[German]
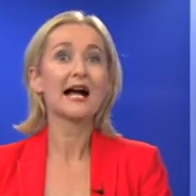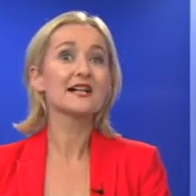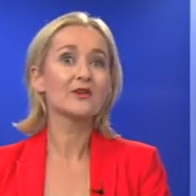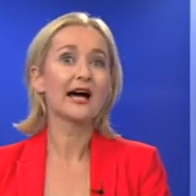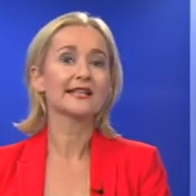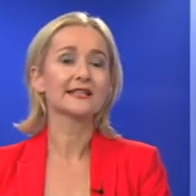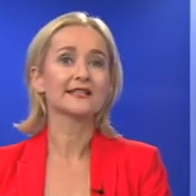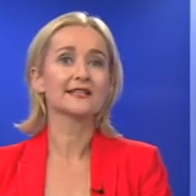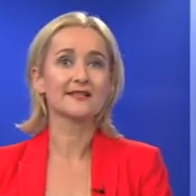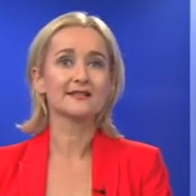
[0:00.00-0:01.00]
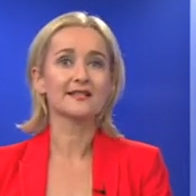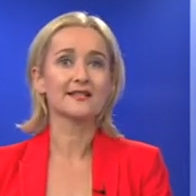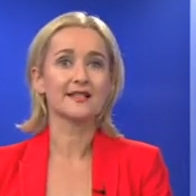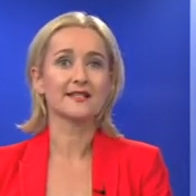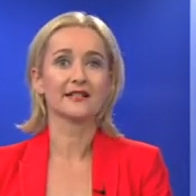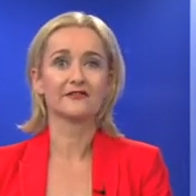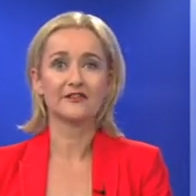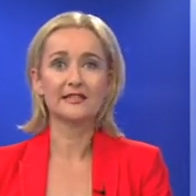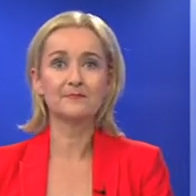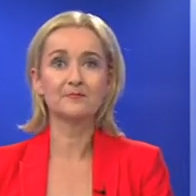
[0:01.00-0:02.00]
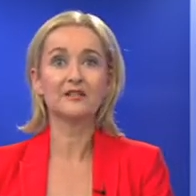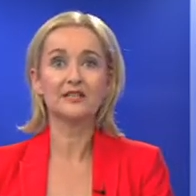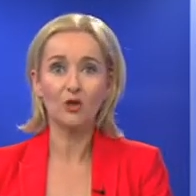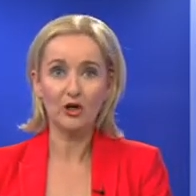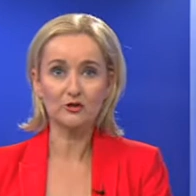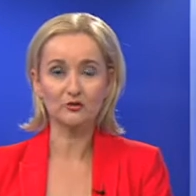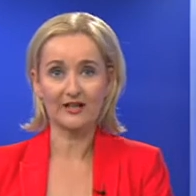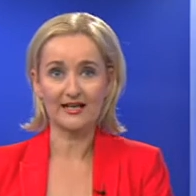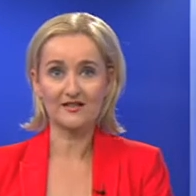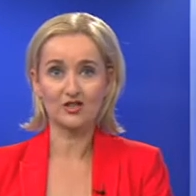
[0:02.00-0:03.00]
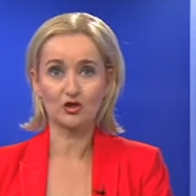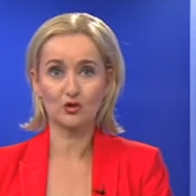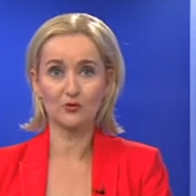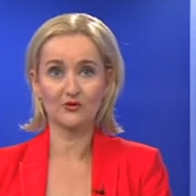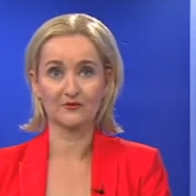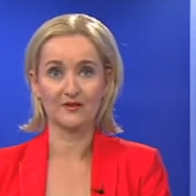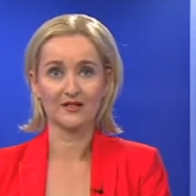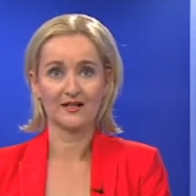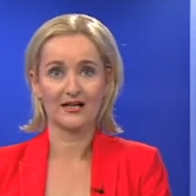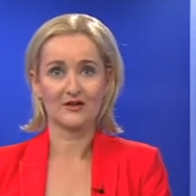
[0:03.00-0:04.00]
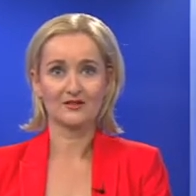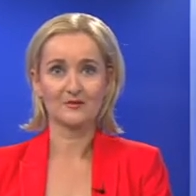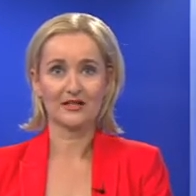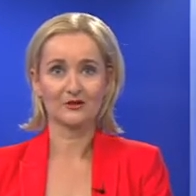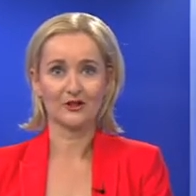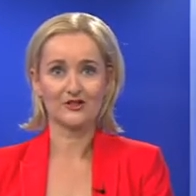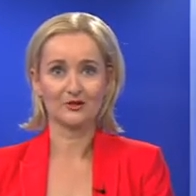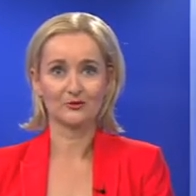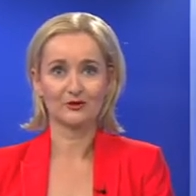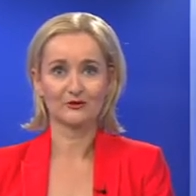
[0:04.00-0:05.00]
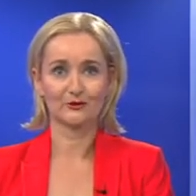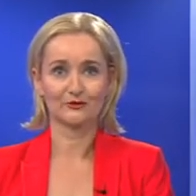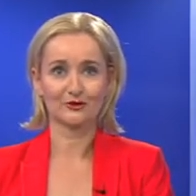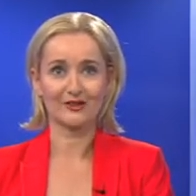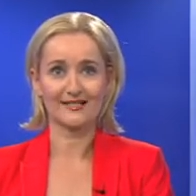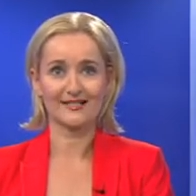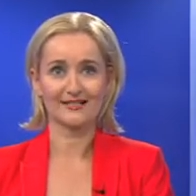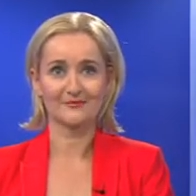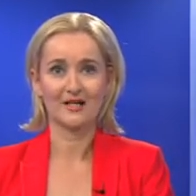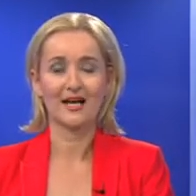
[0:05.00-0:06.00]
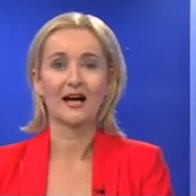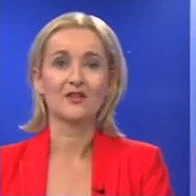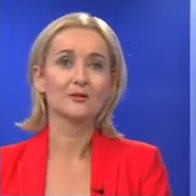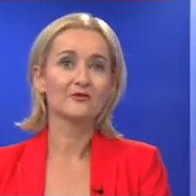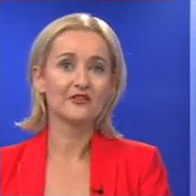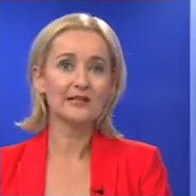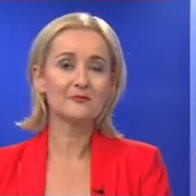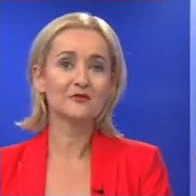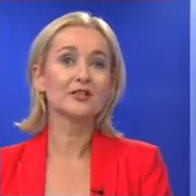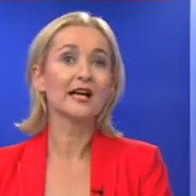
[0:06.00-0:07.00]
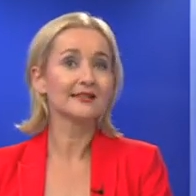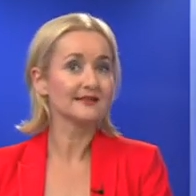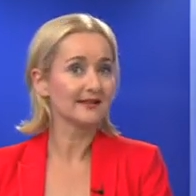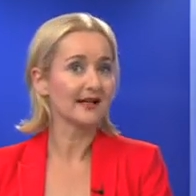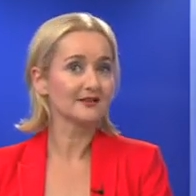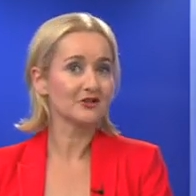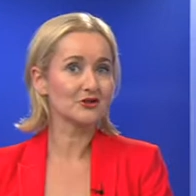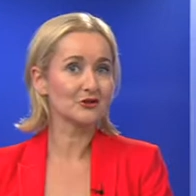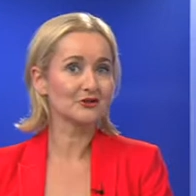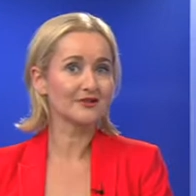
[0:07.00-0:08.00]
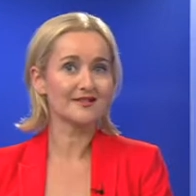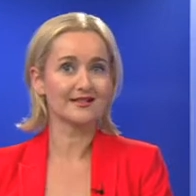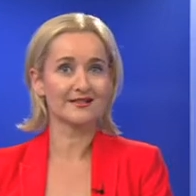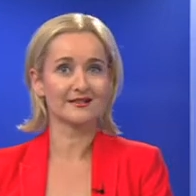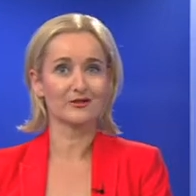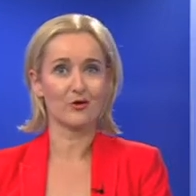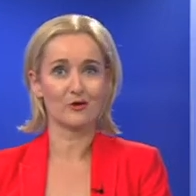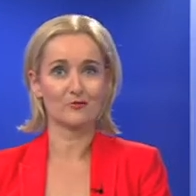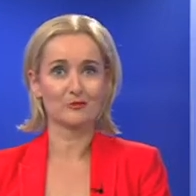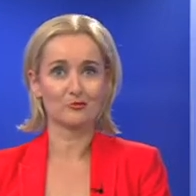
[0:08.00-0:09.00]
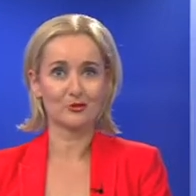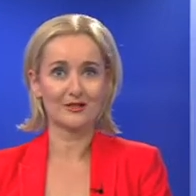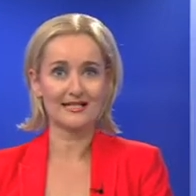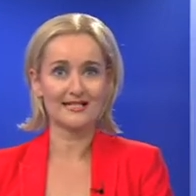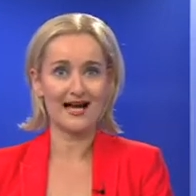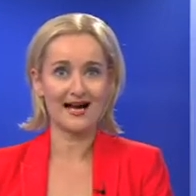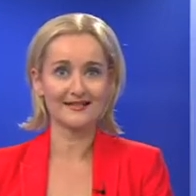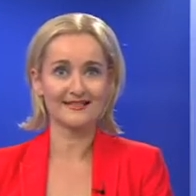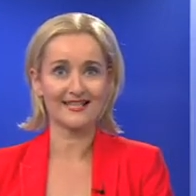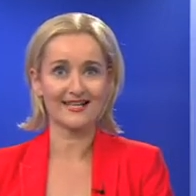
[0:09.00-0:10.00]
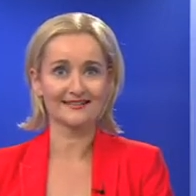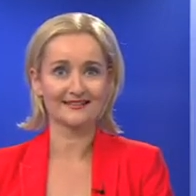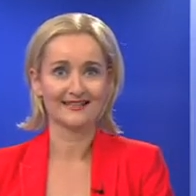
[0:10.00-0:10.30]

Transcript: Also eigentlich ist es ja sein Film Die 39 Stufen aus dem Jahr 1935. Aus dem Film wurde ein Theaterstück, das jetzt die Kolpingbühne in Hall zeigt.